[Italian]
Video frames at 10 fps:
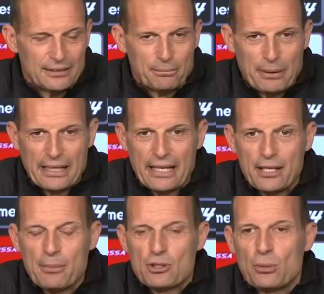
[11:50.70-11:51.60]

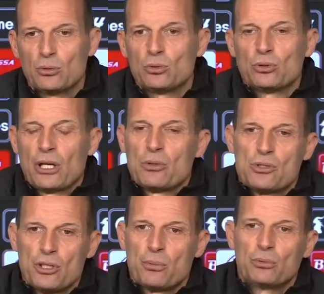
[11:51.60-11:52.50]
parecchi, ma soprattutto non è
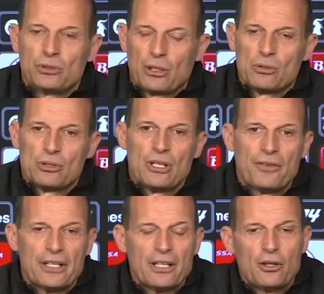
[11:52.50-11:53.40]
questione di punti, è questione
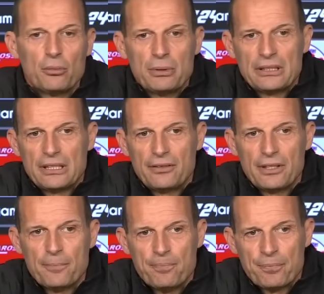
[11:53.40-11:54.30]
di avere degli
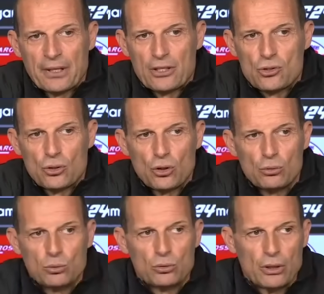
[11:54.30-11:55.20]
obiettivi che sono
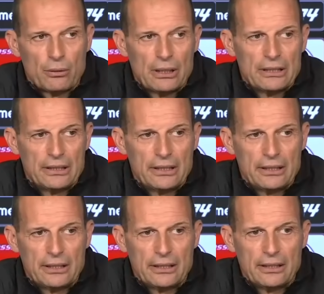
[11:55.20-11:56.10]
comunque quelli
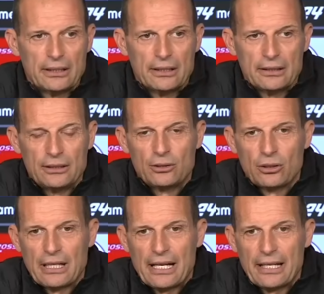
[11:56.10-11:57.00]
di, di
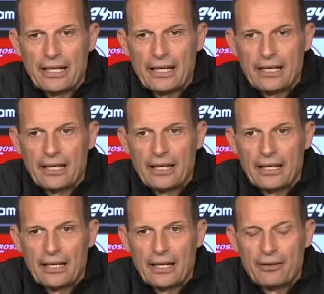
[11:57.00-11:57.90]

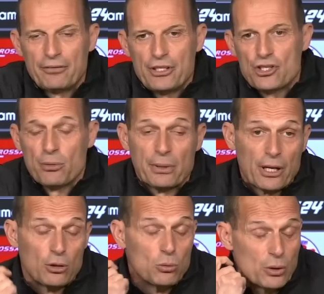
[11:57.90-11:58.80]
tornare a vincere
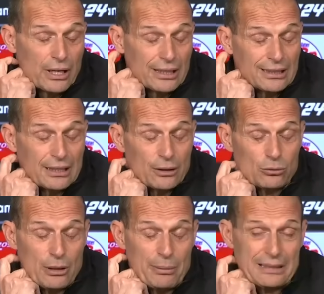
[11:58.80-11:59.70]
perché comunque
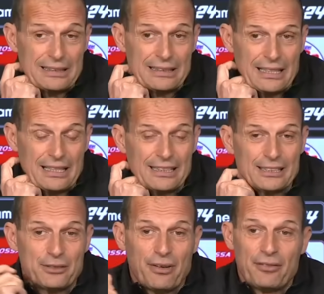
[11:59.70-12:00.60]
una partita,
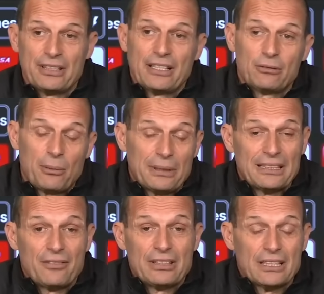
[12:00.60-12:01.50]
vedere, una
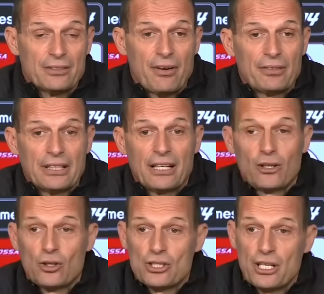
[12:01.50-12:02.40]
partita, vinta ti fa vedere
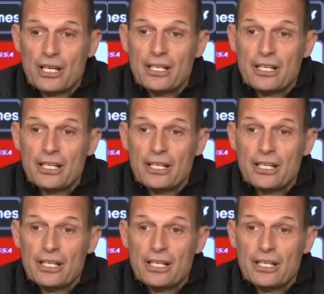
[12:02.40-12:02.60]
le cose